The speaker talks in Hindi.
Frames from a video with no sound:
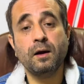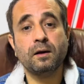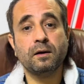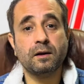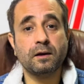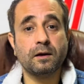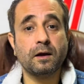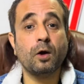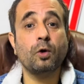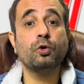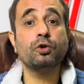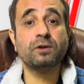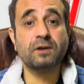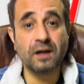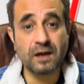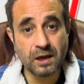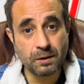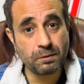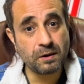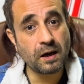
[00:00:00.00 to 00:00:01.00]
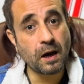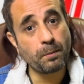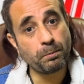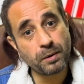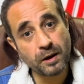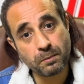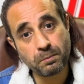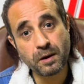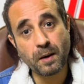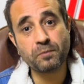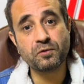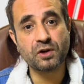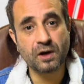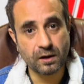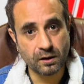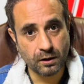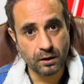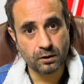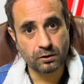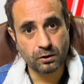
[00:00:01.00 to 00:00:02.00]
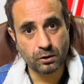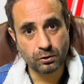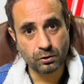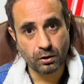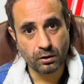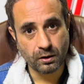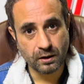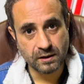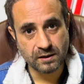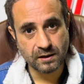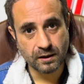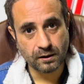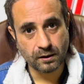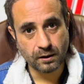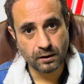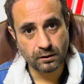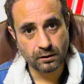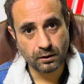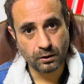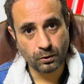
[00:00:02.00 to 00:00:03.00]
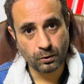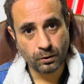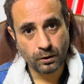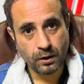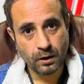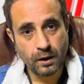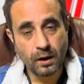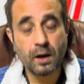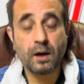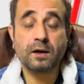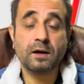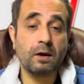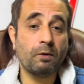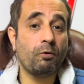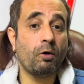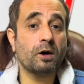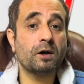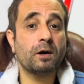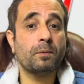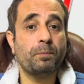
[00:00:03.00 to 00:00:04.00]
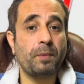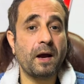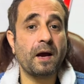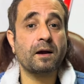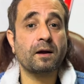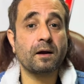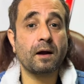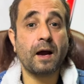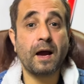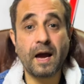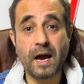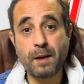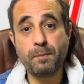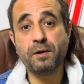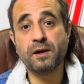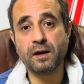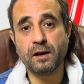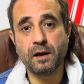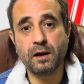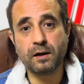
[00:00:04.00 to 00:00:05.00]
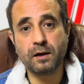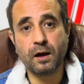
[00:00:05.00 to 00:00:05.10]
ठीक है उसके लिए भी आप फिर भी आप चेक करते हो थॉरली चेक करते हो कि वाटर पैक है भी कि नहीं